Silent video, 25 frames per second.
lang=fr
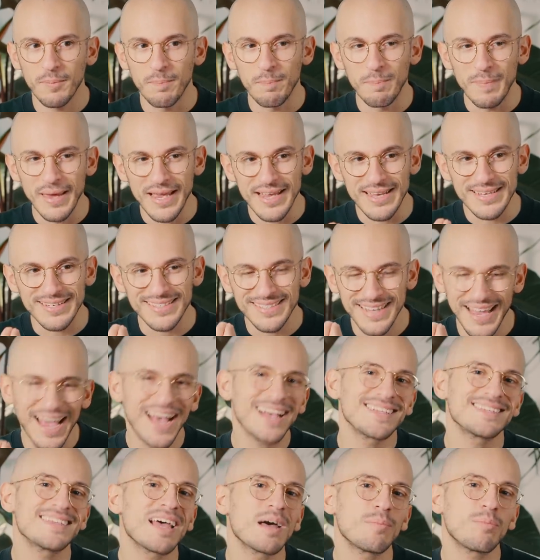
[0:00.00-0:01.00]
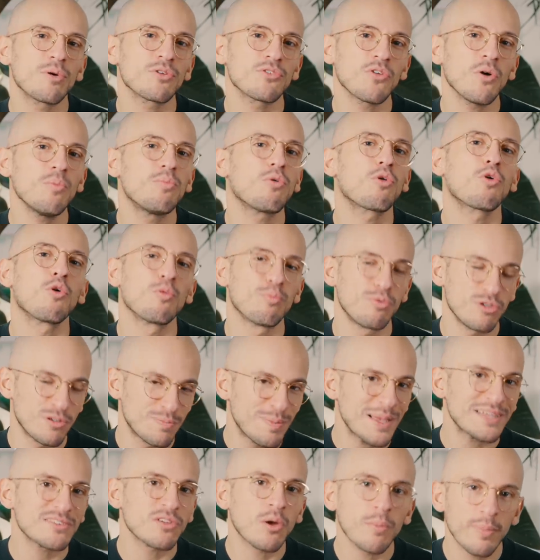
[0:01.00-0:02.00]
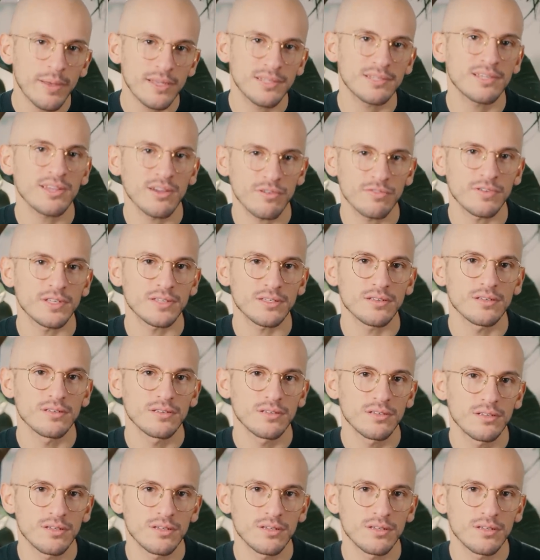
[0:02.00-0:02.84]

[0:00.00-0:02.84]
mais c'est assez important pour qu'on puisse pas s'en passer en fait.